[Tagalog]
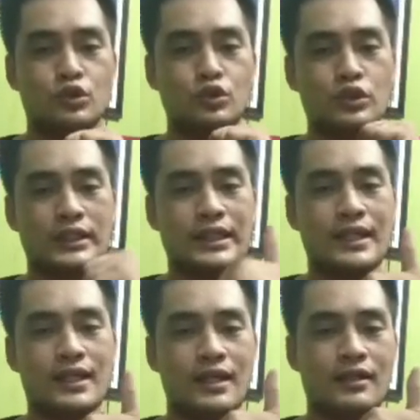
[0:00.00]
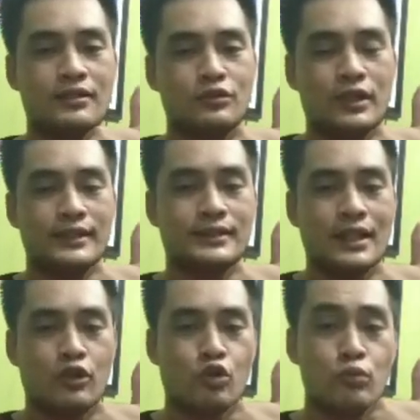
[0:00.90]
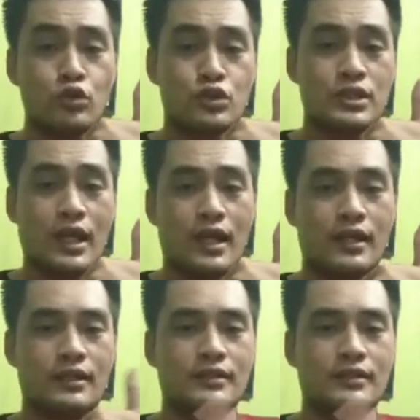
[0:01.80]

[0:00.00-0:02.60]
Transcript: una ta kang kwan, kang robusta.